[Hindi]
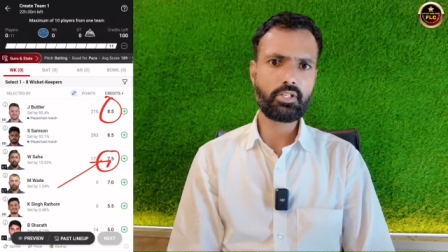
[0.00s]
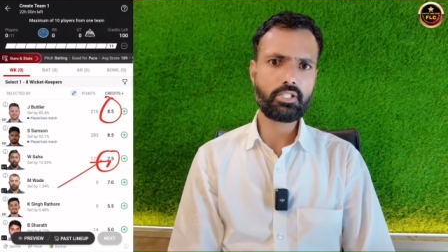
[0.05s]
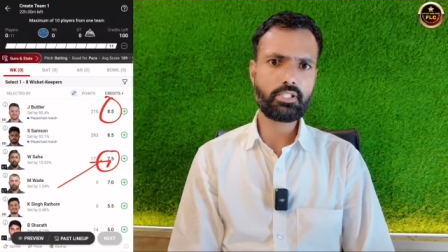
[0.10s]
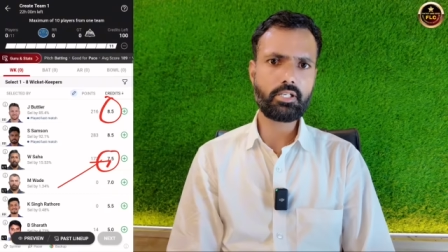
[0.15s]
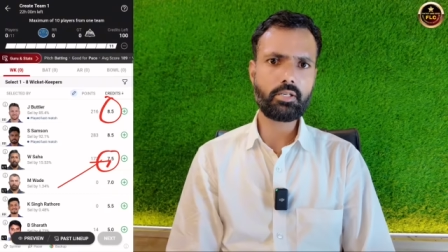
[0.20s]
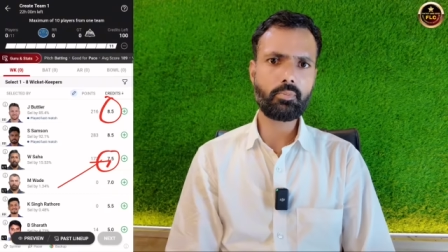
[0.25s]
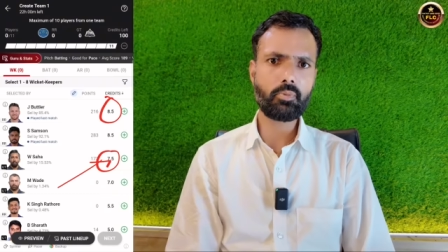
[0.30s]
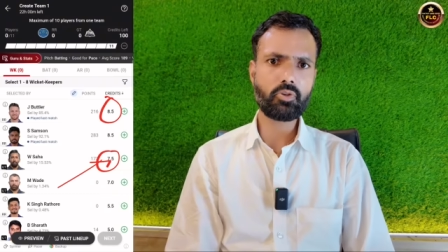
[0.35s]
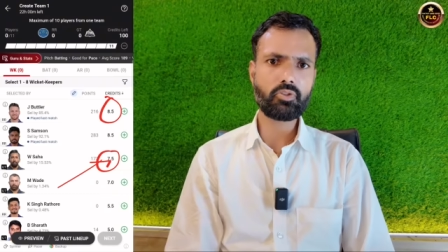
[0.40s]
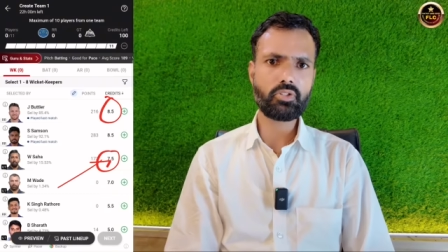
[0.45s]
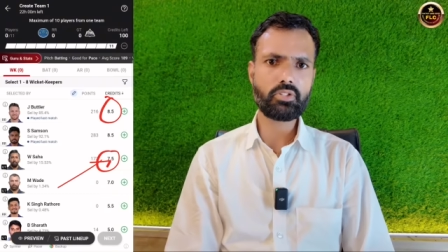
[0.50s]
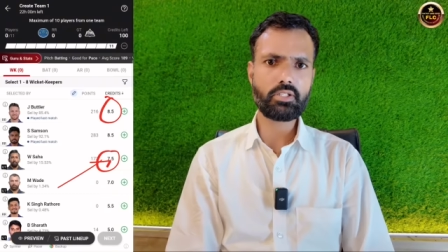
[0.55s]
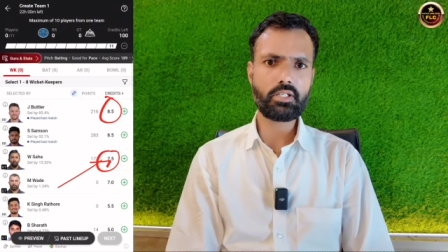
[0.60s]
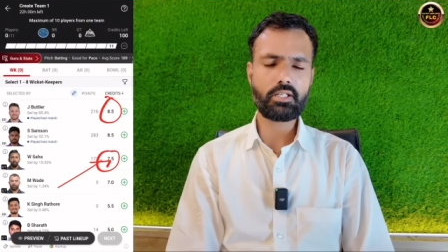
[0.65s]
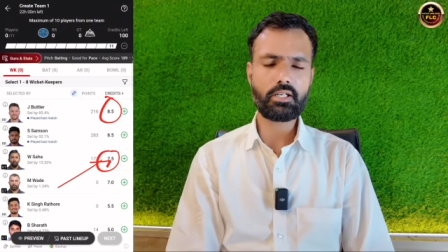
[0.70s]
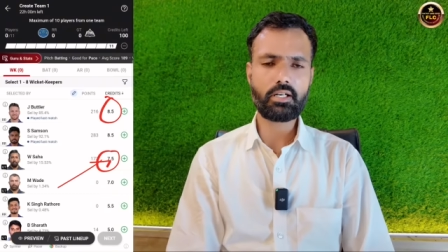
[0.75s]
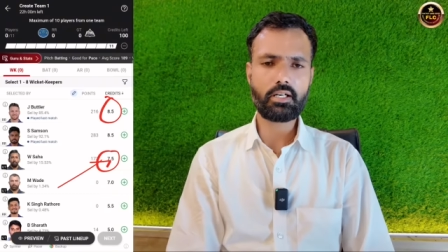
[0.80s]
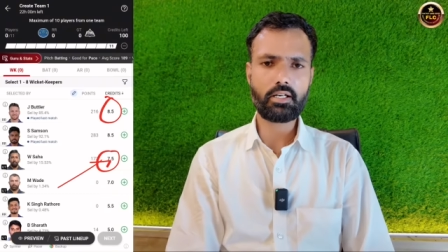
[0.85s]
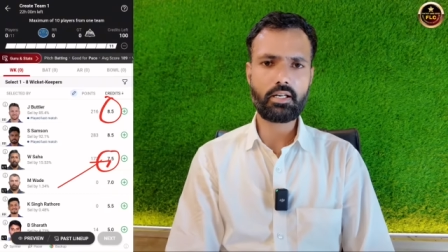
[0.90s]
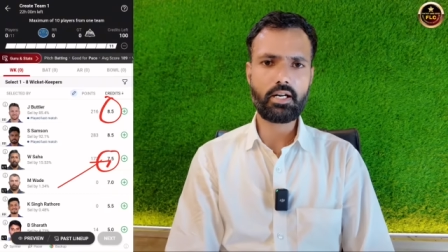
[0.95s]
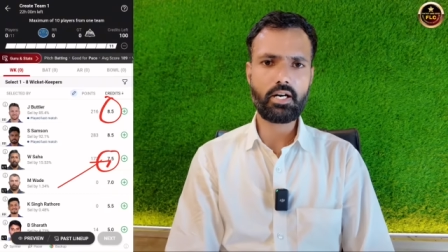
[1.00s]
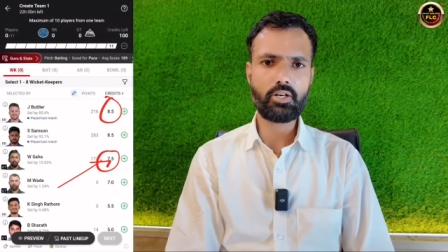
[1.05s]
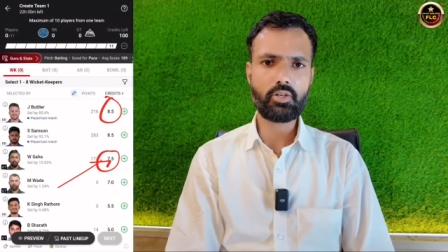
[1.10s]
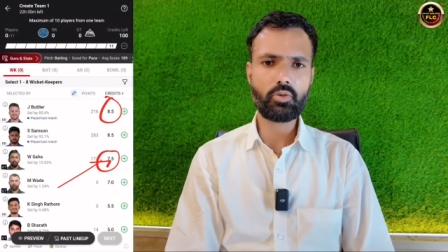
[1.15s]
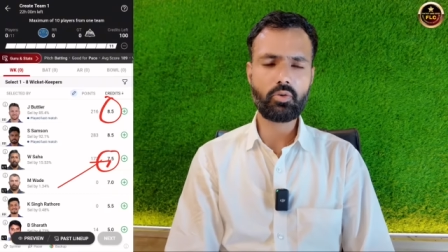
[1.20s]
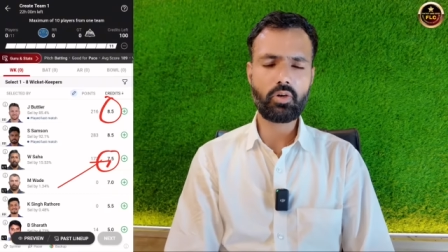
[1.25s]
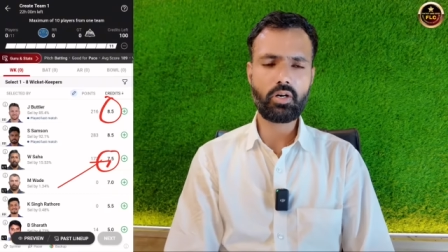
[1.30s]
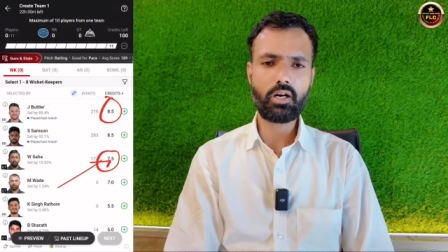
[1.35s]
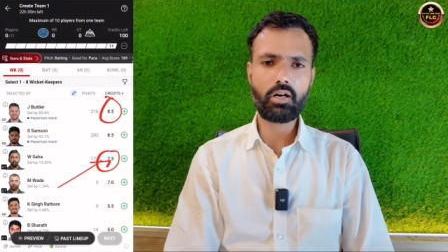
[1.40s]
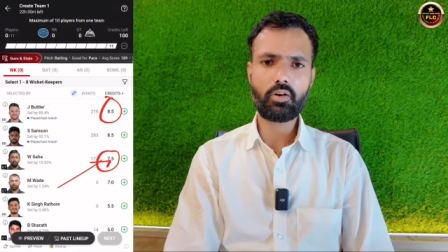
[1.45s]
निचली पोजीशन का
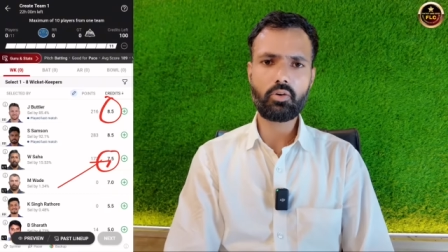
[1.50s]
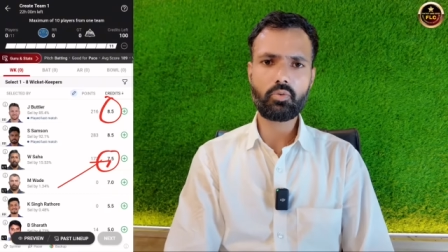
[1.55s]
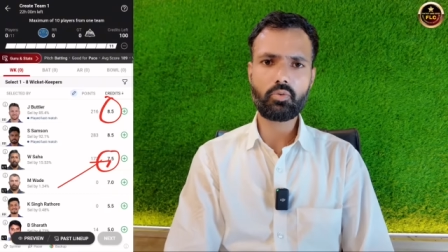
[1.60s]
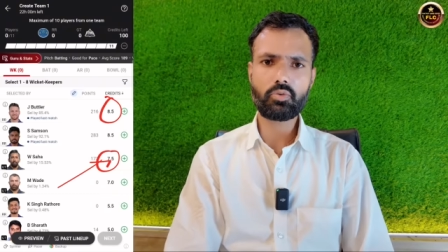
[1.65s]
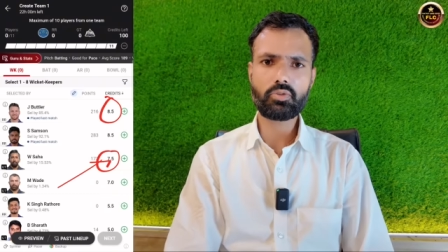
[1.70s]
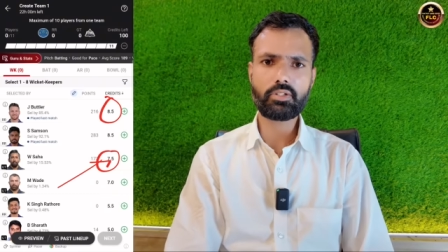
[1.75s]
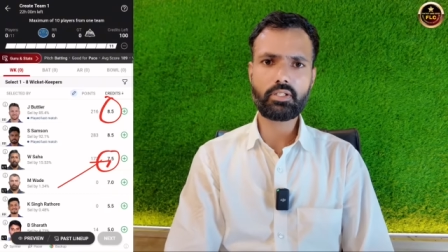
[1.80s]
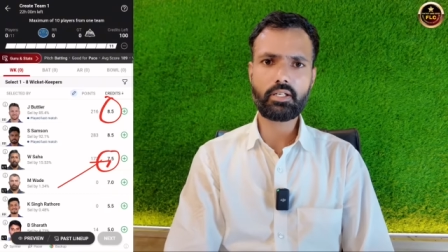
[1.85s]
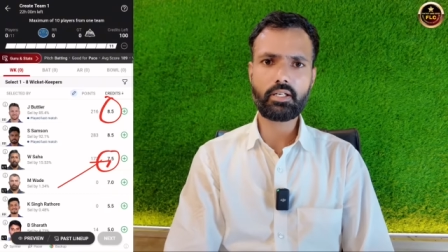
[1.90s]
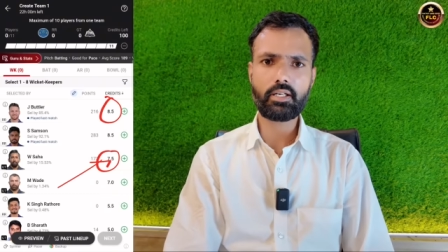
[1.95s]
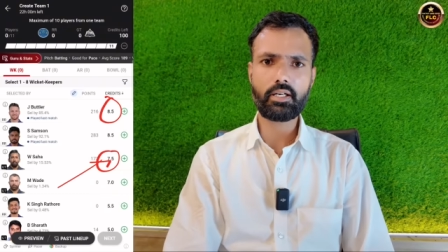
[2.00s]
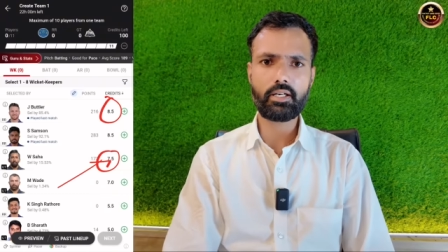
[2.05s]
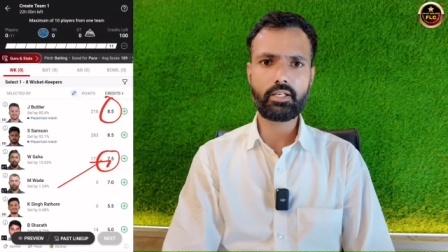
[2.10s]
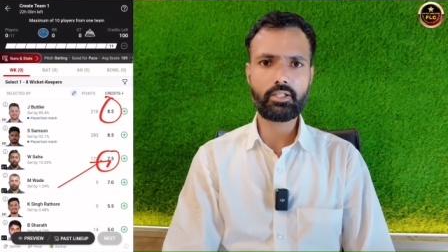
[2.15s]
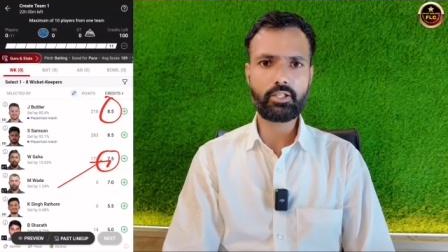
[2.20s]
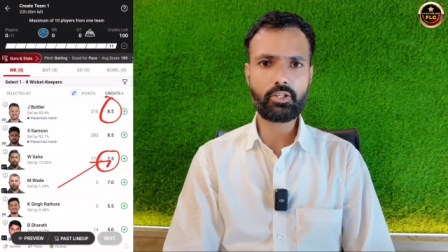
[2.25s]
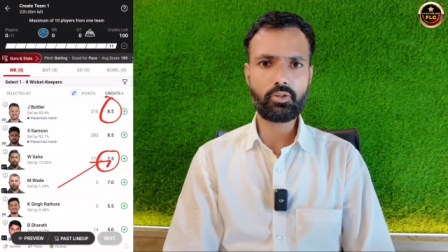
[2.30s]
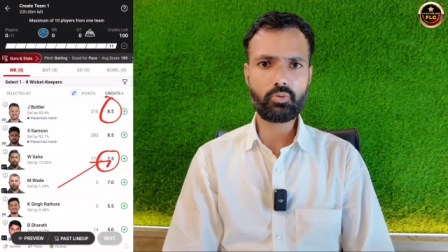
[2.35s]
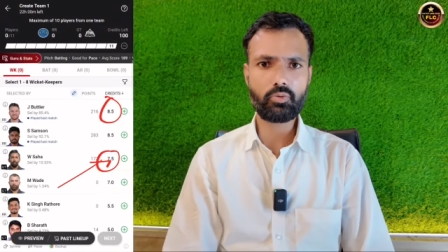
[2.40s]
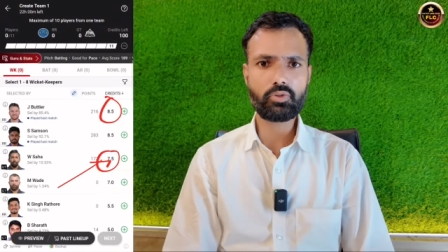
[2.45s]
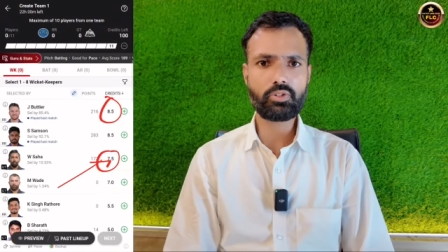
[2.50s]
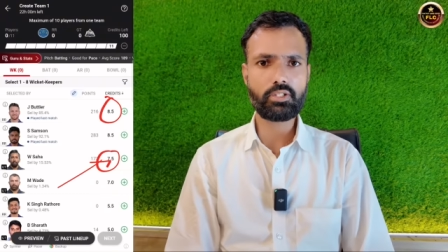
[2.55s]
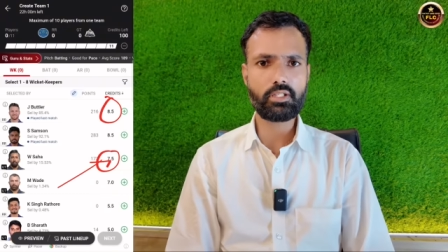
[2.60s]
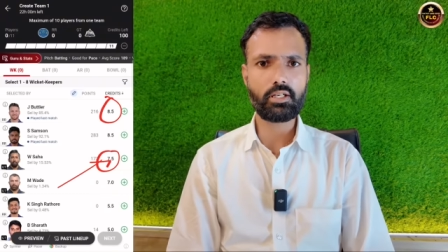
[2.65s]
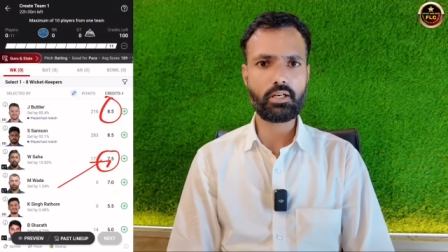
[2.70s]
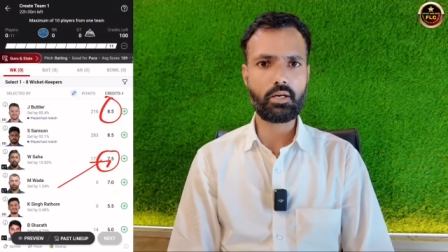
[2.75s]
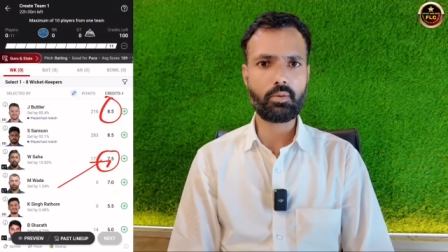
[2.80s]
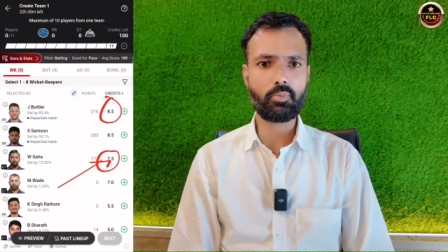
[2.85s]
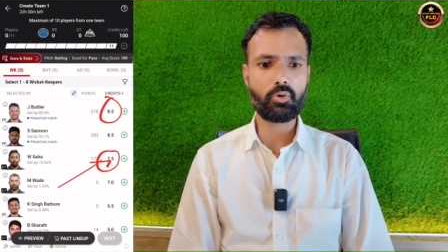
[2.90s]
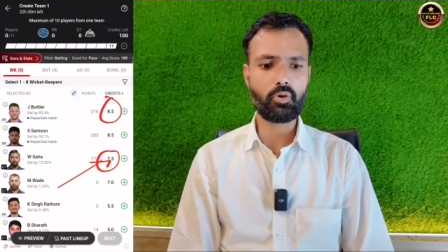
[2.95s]
खिलाड़ी होगा उसके क्रेडिट
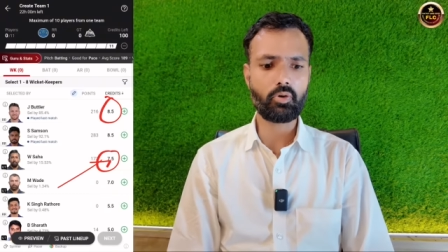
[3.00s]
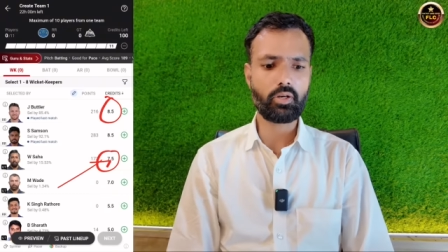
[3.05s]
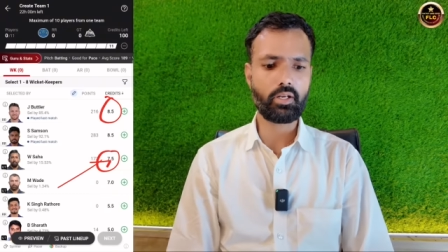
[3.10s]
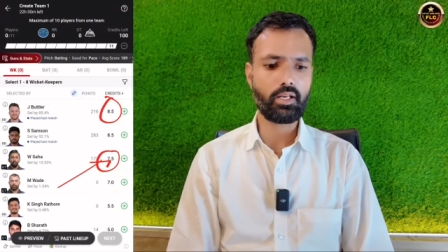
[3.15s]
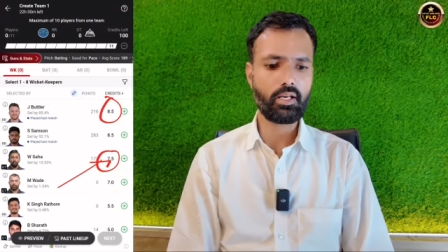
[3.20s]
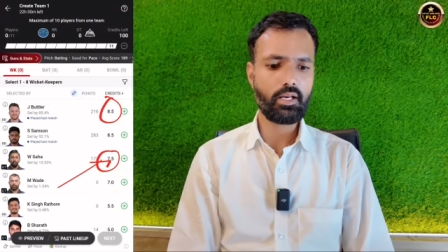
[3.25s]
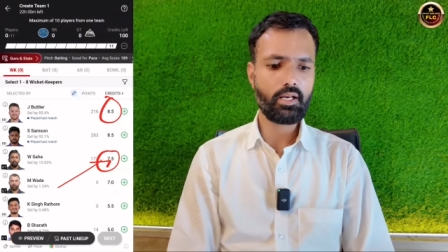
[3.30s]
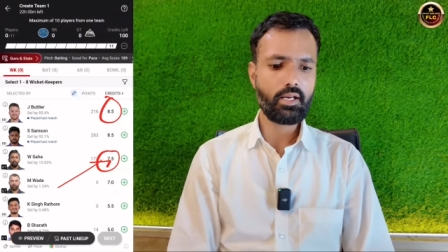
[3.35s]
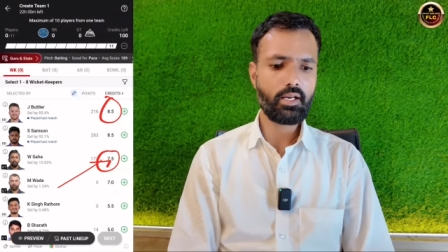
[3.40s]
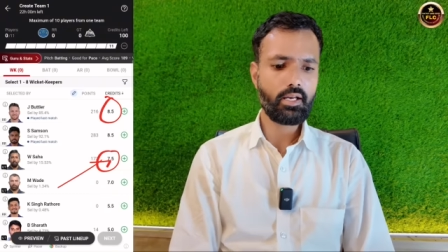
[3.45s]
उससे कम होंगे